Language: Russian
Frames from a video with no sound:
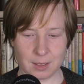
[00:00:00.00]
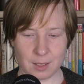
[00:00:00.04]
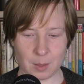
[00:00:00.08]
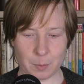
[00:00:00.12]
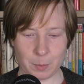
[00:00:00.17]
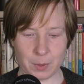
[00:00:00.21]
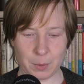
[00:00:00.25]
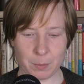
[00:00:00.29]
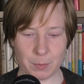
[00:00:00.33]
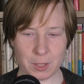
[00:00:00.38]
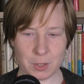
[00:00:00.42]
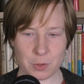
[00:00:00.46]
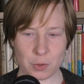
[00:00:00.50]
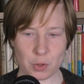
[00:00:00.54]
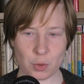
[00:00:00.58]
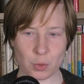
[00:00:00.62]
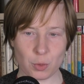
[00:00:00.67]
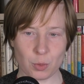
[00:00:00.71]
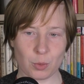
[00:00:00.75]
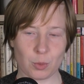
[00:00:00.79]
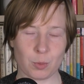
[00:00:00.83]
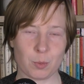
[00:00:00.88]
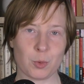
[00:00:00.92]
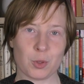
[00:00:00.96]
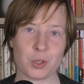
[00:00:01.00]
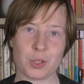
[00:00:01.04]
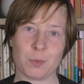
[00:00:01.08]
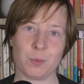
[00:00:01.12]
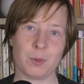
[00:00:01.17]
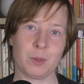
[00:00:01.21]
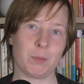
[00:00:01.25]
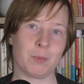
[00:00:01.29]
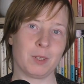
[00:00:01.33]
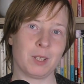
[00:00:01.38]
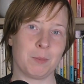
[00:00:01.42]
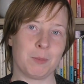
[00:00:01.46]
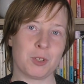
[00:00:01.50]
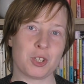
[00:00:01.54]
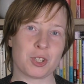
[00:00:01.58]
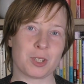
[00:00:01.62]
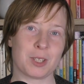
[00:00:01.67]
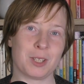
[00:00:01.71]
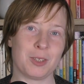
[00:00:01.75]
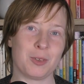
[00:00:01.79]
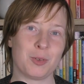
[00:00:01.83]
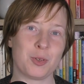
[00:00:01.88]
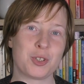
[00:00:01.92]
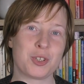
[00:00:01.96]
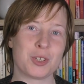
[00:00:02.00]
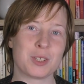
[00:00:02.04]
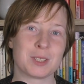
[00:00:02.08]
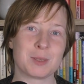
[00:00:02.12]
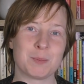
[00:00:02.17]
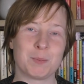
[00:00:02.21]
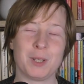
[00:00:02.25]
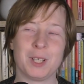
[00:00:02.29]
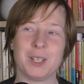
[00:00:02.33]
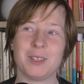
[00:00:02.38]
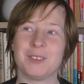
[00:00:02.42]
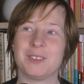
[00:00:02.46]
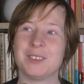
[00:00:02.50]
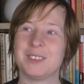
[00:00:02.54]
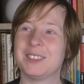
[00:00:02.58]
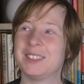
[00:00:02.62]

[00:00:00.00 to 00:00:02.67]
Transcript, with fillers: Я понимаю, что, может быть, моя мечта не очень сбы...